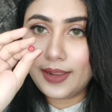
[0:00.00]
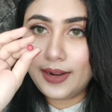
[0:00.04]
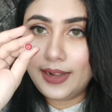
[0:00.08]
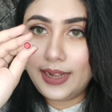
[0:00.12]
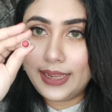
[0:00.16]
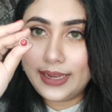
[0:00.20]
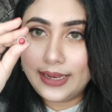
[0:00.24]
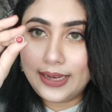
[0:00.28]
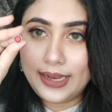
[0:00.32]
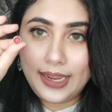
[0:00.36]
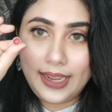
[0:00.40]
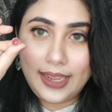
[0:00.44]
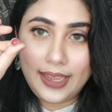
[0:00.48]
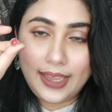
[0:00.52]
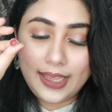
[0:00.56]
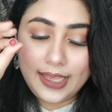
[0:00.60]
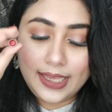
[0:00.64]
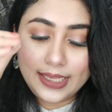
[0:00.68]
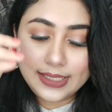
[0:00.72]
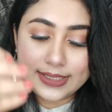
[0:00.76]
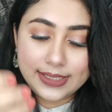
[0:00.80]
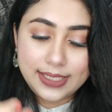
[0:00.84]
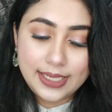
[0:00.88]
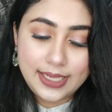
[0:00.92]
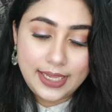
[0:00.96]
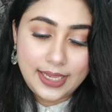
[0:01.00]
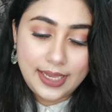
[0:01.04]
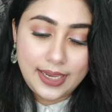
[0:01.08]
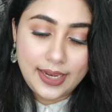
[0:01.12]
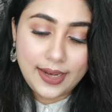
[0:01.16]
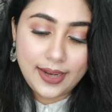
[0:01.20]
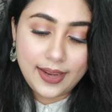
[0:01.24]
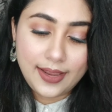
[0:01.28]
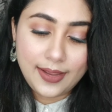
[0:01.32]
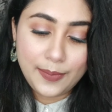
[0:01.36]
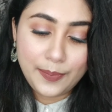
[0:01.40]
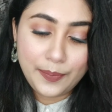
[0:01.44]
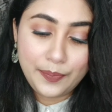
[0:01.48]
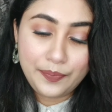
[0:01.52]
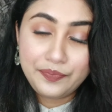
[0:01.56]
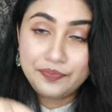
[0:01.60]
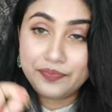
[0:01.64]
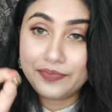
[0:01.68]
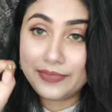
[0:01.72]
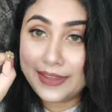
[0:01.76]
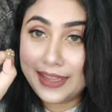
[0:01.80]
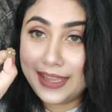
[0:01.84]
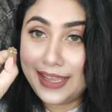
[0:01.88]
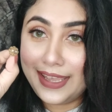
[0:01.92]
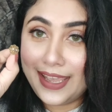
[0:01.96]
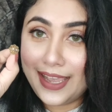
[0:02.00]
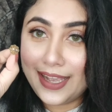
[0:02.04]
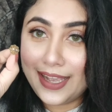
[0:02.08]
লাইক এই যে এই